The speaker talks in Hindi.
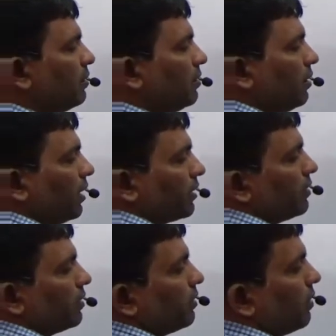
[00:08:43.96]
आगे
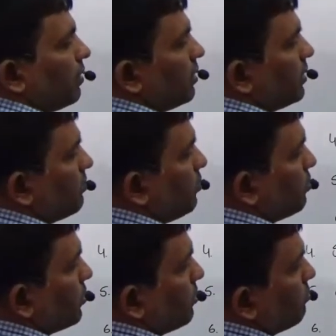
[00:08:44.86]
देखिए आई एम
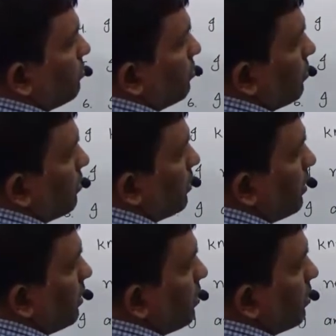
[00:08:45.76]
लुकिंग फॉर
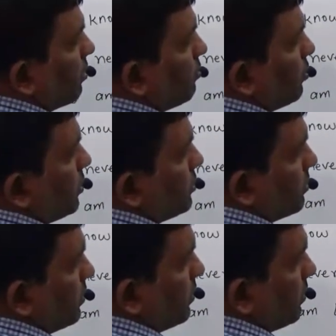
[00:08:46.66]
एन अकोमोडेशन
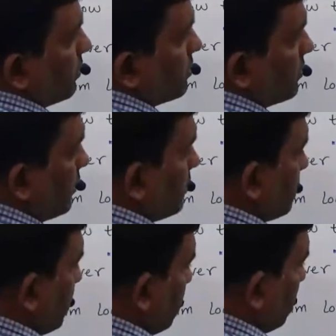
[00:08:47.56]
नियर द सिटी
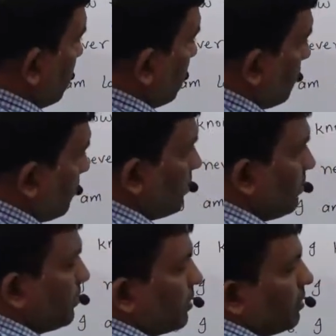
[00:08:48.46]
सेंटर अब
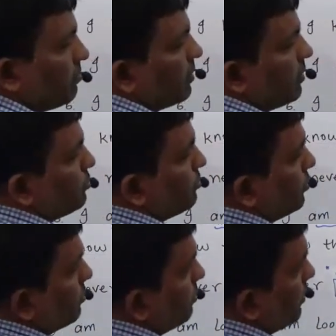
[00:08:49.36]
यहाँ पे इस वर्ड
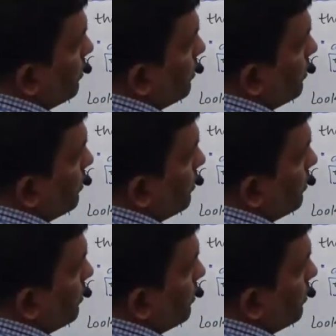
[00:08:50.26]
को देखिए